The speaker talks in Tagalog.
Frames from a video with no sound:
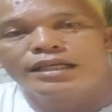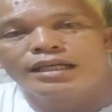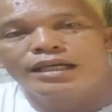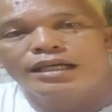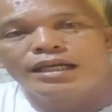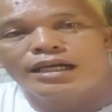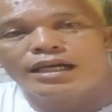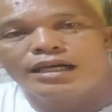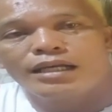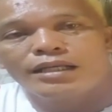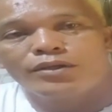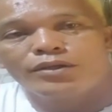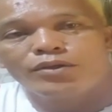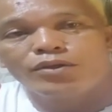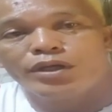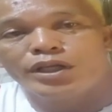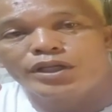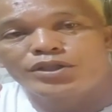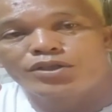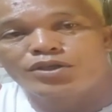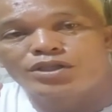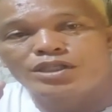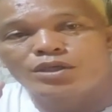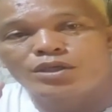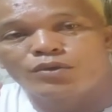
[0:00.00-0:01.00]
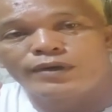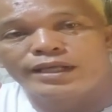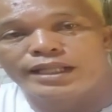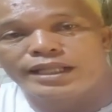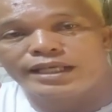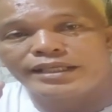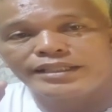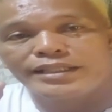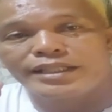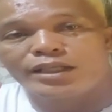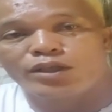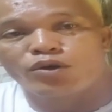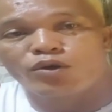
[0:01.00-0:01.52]
Uh, inulit ko si Waray,
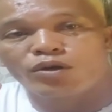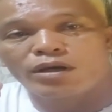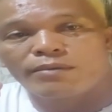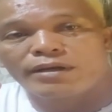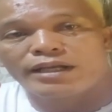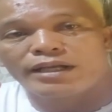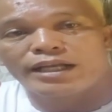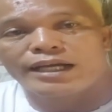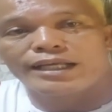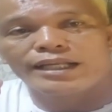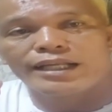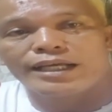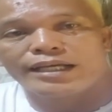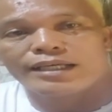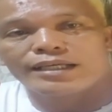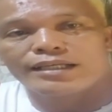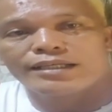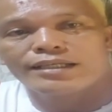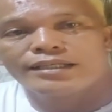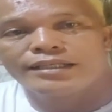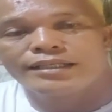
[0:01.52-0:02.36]
hindi ko kamag-anak.